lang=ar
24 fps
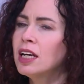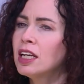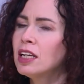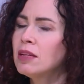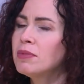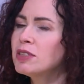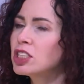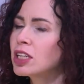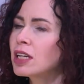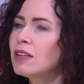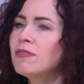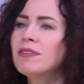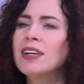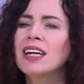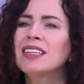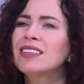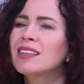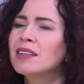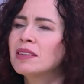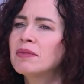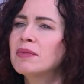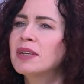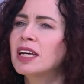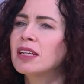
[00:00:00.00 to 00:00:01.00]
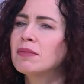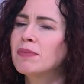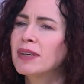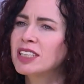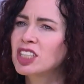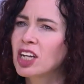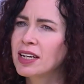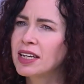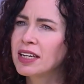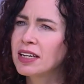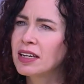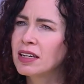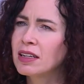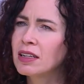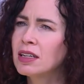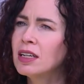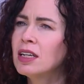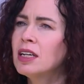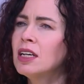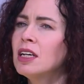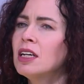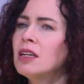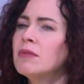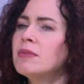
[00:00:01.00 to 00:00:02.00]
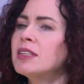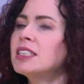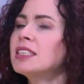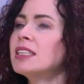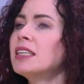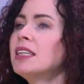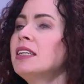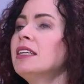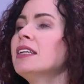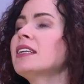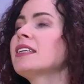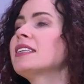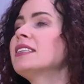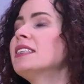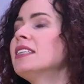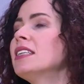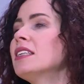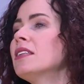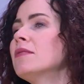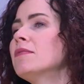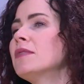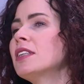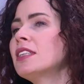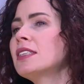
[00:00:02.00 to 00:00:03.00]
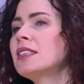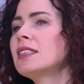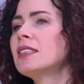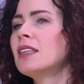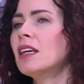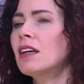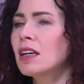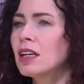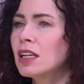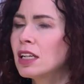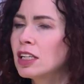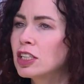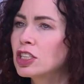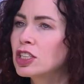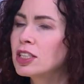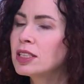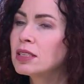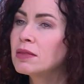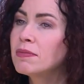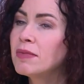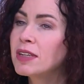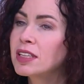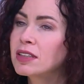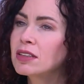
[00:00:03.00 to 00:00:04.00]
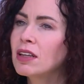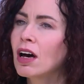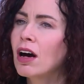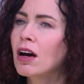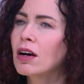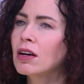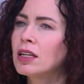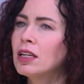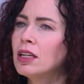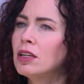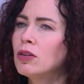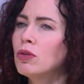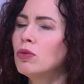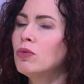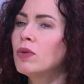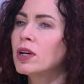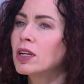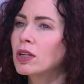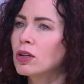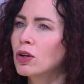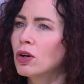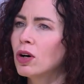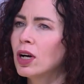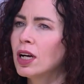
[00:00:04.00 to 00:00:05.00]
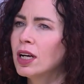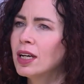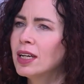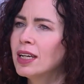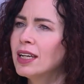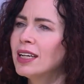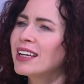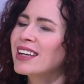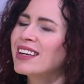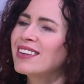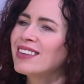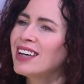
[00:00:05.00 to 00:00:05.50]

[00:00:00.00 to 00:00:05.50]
اللي بيشتغل فيها التنمية البشرية mm -hmm. بس إحنا كثير بننسى الجسم الطاقي اللي هو الروح mm -hmm.